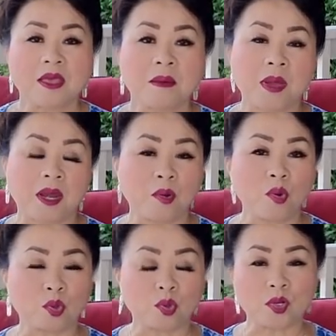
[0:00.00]
mà nó
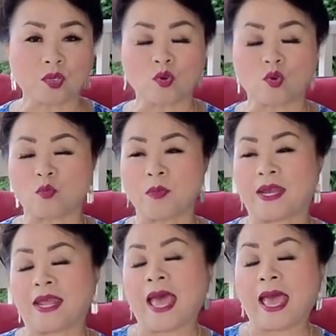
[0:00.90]
hô to cho cụ mà
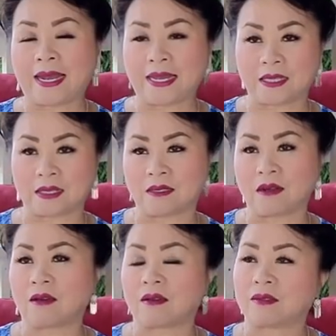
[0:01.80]
nó hại lên tận
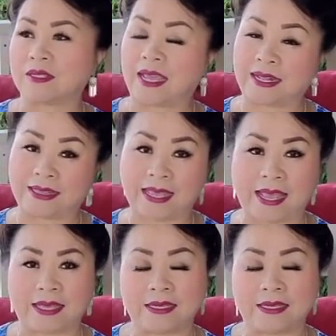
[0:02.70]
nó nó hại tiệt